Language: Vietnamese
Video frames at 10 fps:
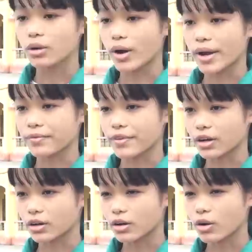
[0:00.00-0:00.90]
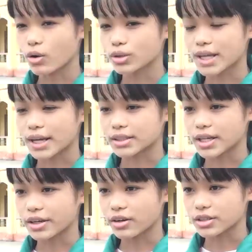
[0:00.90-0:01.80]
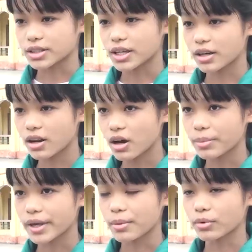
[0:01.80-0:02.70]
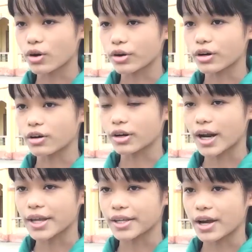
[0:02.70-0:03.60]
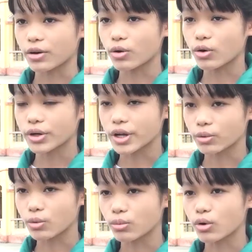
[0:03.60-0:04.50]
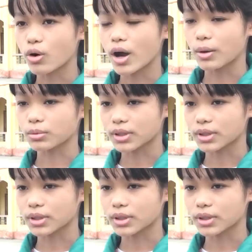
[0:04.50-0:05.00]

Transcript: Ngoài việc cô giảng dạy ở trên lớp, em còn ở lại nhà cô để cùng cô học